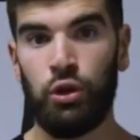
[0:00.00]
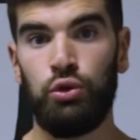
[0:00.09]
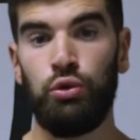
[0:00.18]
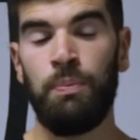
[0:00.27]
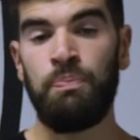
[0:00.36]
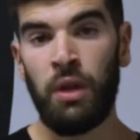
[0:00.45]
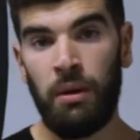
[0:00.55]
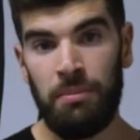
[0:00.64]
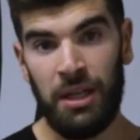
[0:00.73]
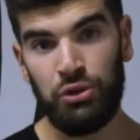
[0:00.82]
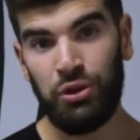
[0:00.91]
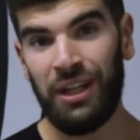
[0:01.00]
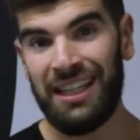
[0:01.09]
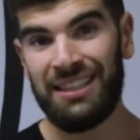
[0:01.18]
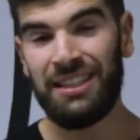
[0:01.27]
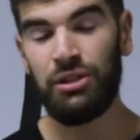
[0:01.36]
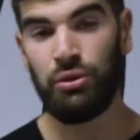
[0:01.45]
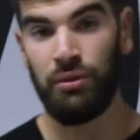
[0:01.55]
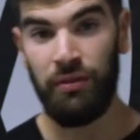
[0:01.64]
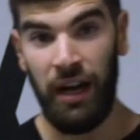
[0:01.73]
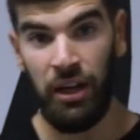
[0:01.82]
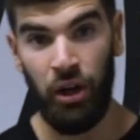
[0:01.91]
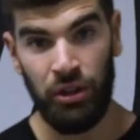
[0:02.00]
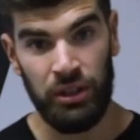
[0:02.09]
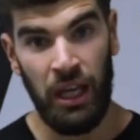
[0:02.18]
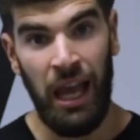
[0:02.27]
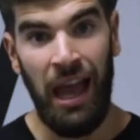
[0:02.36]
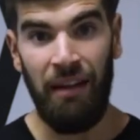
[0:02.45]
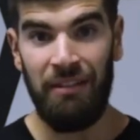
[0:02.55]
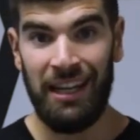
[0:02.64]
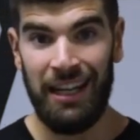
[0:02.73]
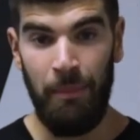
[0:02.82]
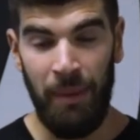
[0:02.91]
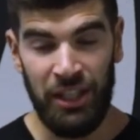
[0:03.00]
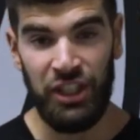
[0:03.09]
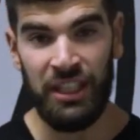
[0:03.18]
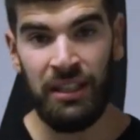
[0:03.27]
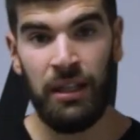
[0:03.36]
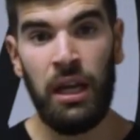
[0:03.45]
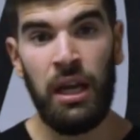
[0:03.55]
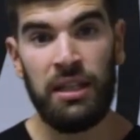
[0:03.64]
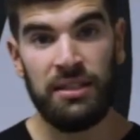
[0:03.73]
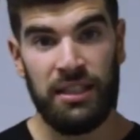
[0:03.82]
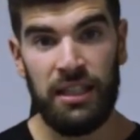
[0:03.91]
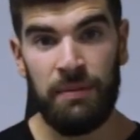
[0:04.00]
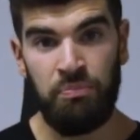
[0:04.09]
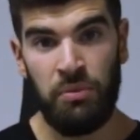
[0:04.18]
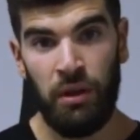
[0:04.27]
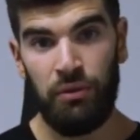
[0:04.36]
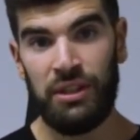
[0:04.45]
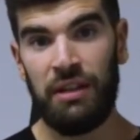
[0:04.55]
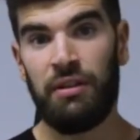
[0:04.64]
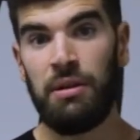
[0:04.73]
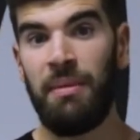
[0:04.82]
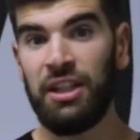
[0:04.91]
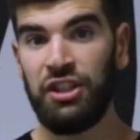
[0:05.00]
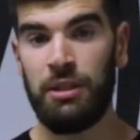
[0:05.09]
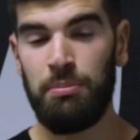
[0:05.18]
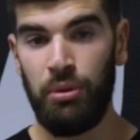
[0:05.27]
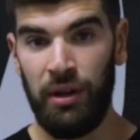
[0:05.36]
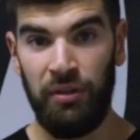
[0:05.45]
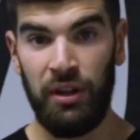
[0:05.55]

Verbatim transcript: tendue. Bien sûr, il existe une variante avec la machine. Si vous avez une machine pour